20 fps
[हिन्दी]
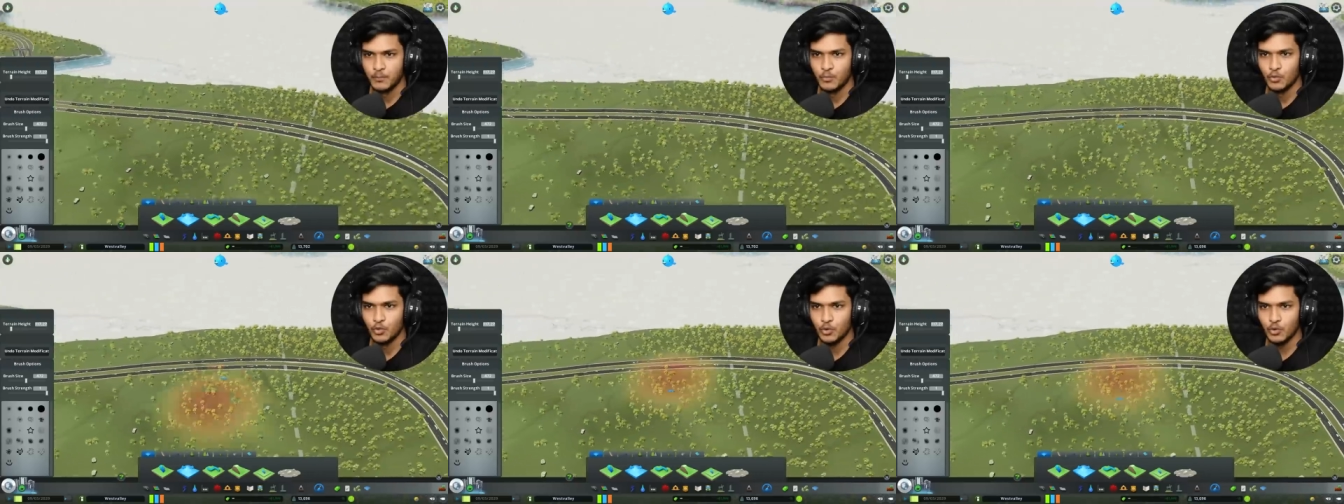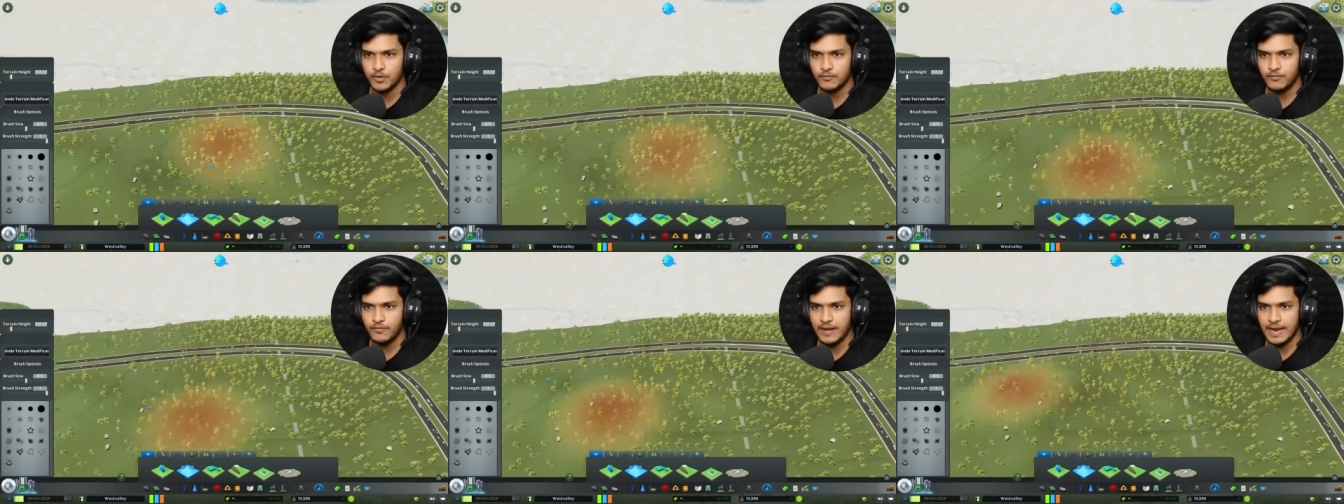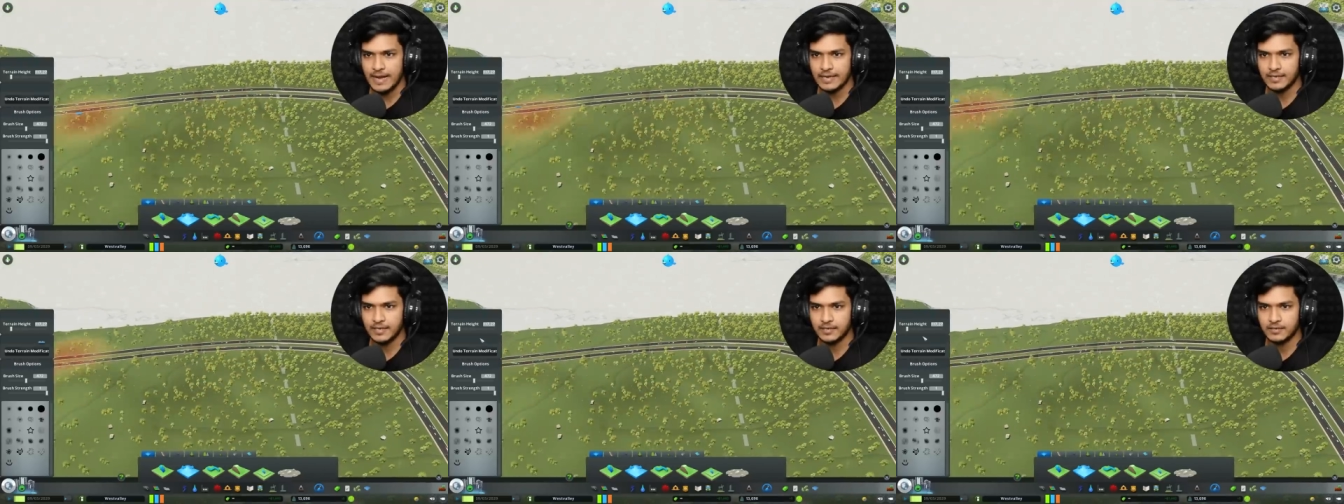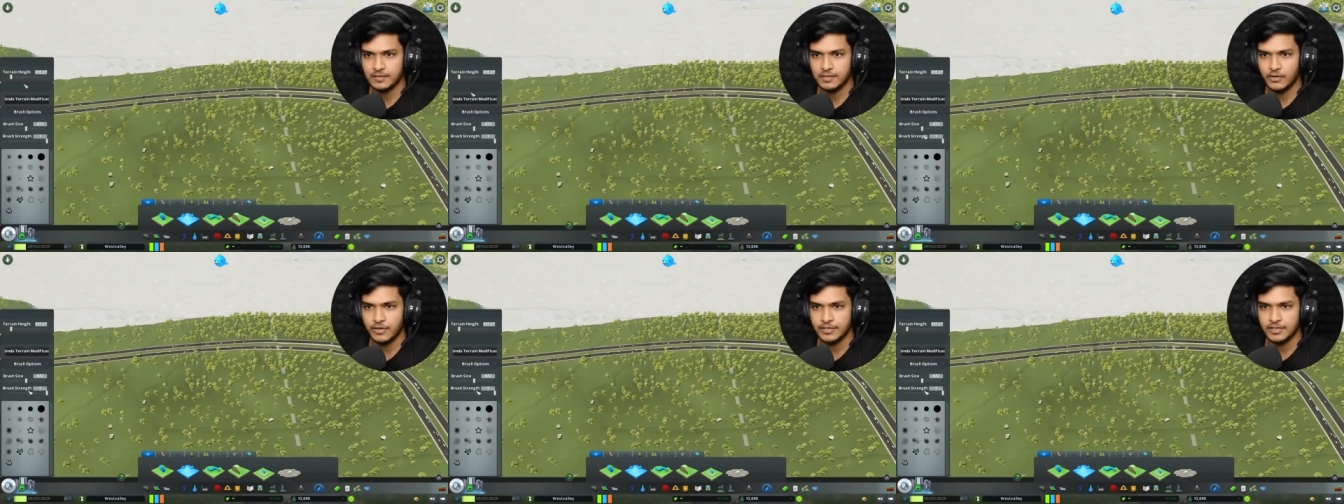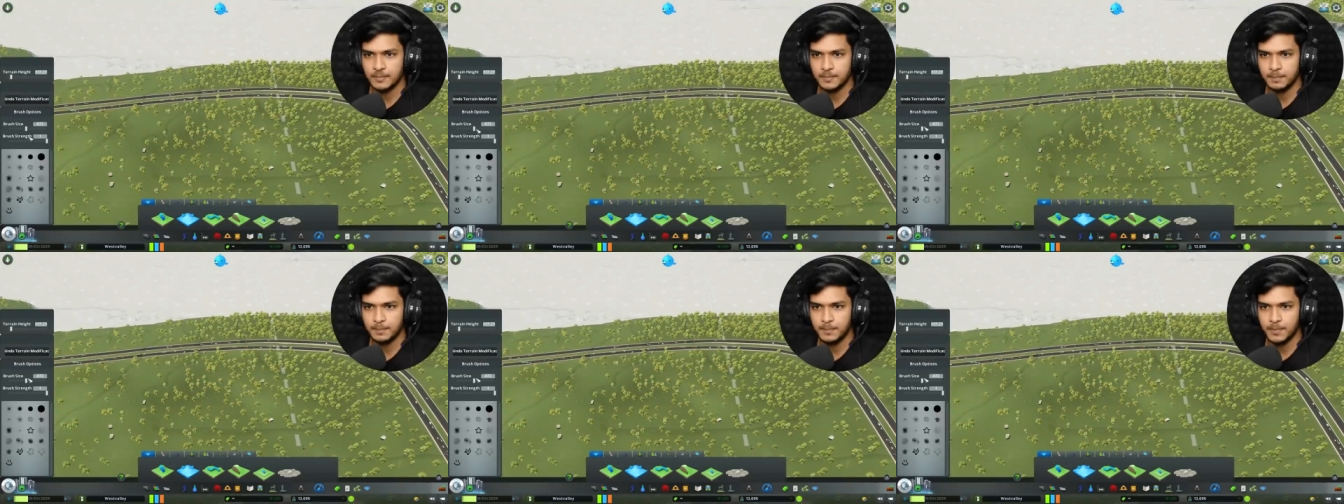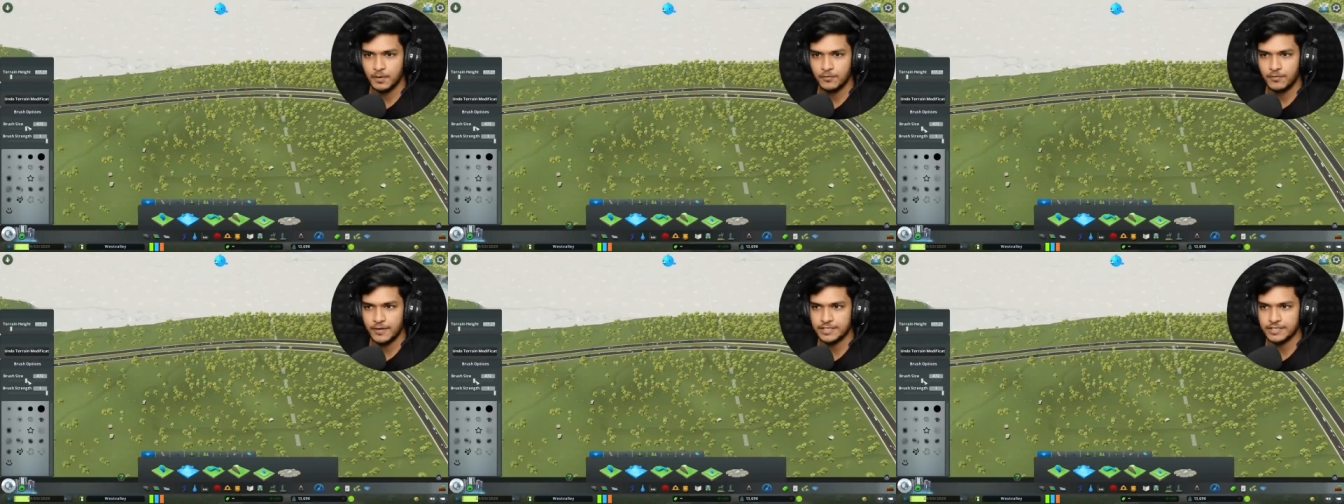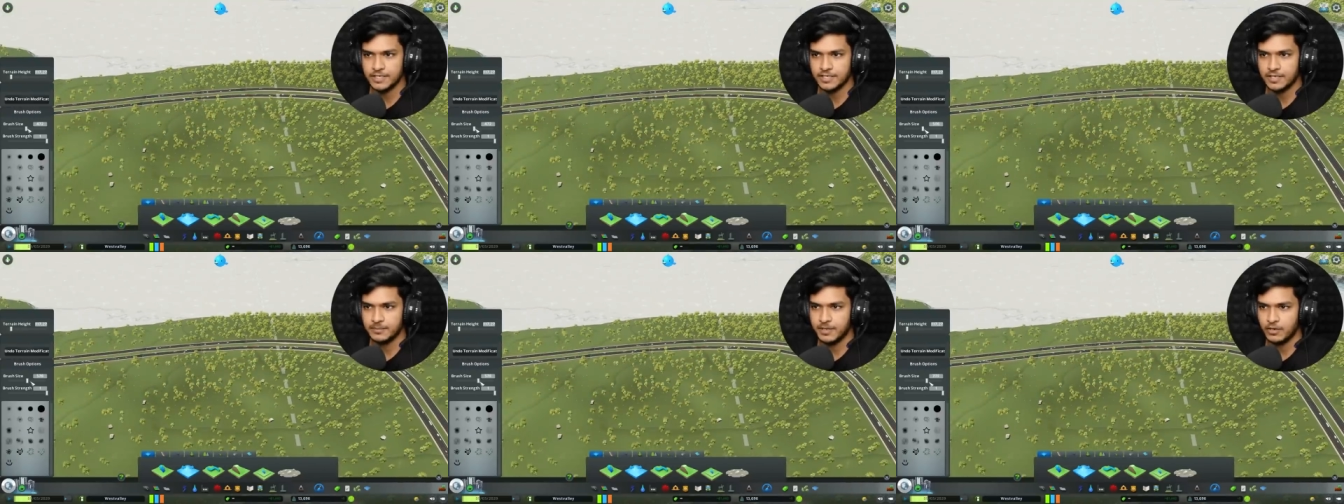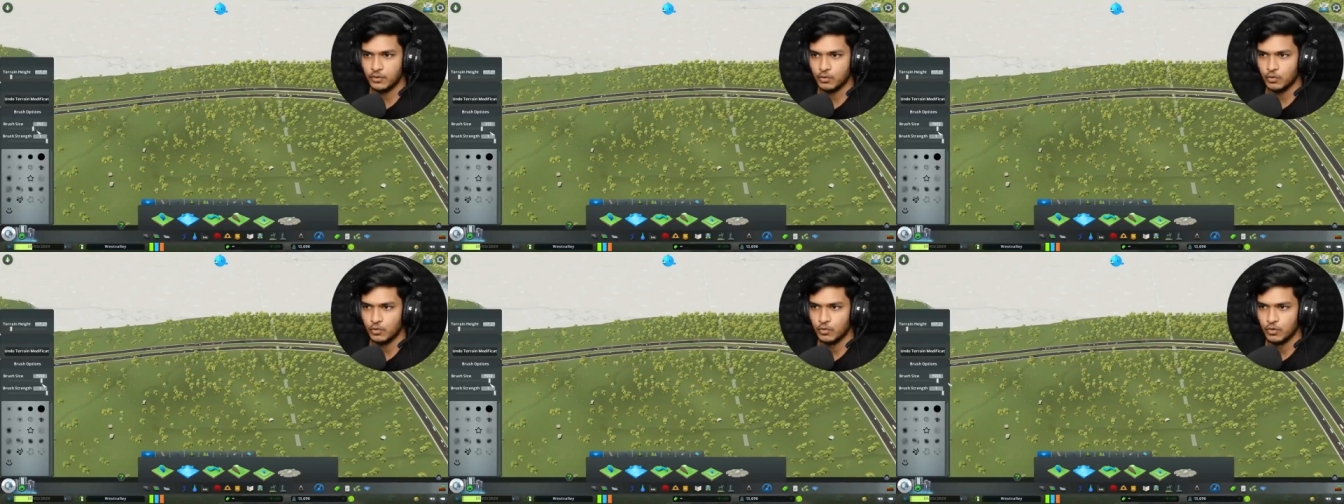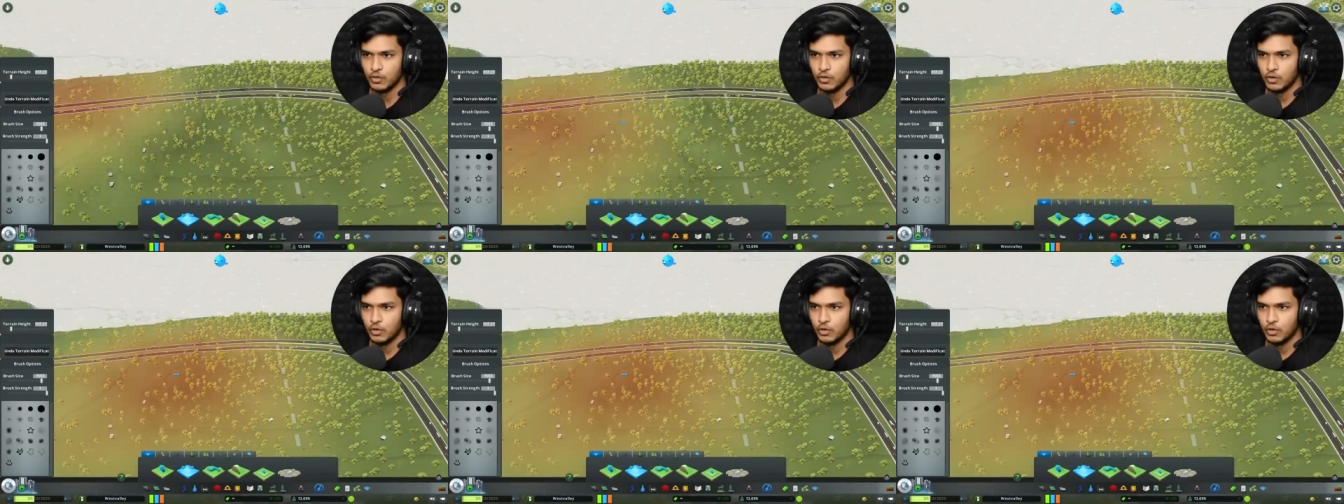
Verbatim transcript: पूरा फ्लैट कर देता हूँ एकदम परफेक्ट चाहिए मेरे को